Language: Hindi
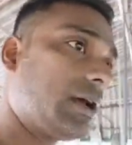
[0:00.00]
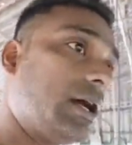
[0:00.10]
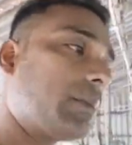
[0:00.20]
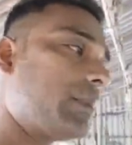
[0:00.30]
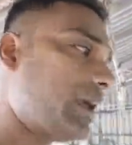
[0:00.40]

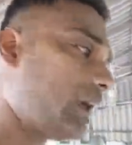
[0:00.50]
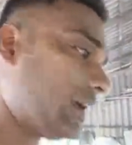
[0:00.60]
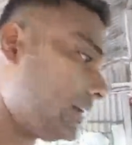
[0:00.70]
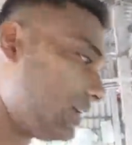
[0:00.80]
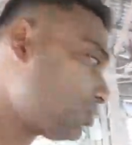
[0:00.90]
गर्मी है
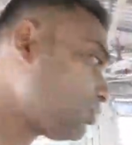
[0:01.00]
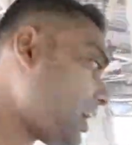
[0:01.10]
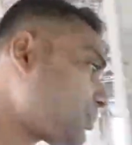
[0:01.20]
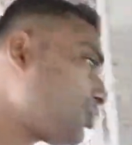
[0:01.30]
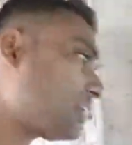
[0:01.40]
तो
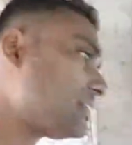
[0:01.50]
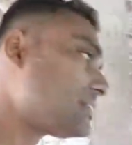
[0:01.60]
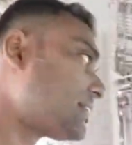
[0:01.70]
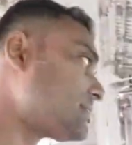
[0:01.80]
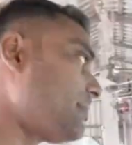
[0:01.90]
आपको किस
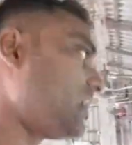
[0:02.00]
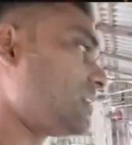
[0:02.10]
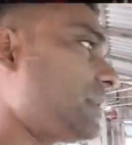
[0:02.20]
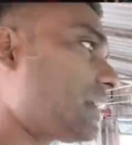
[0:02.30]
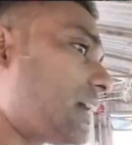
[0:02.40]
तरह से
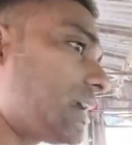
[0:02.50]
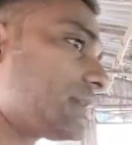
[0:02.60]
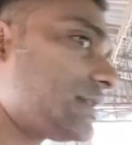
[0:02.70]
मैनेजमेंट करना